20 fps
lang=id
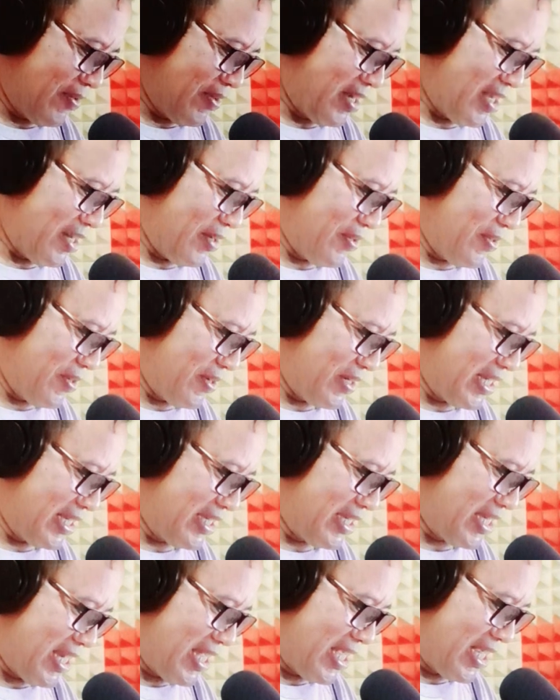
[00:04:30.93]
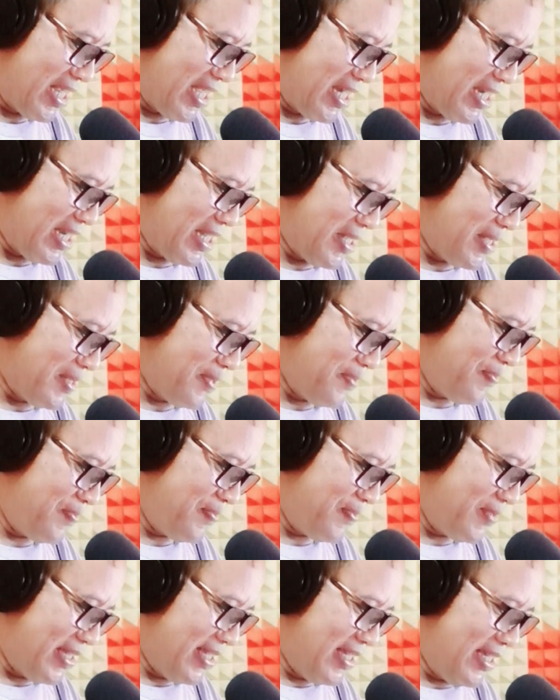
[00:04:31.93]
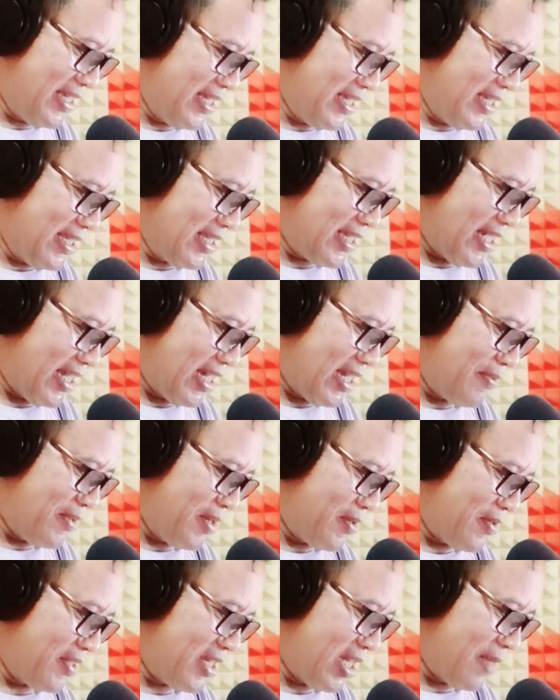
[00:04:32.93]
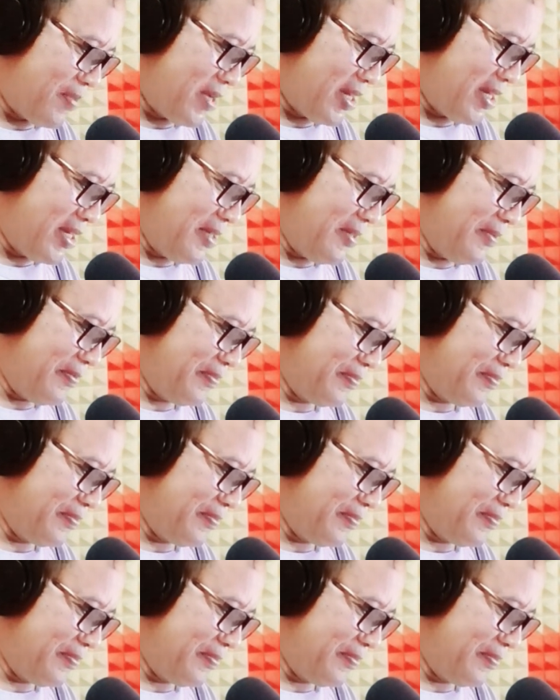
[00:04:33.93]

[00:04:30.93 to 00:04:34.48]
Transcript: Waduh, oke silakan ya. Salamnya untuk siapa nih?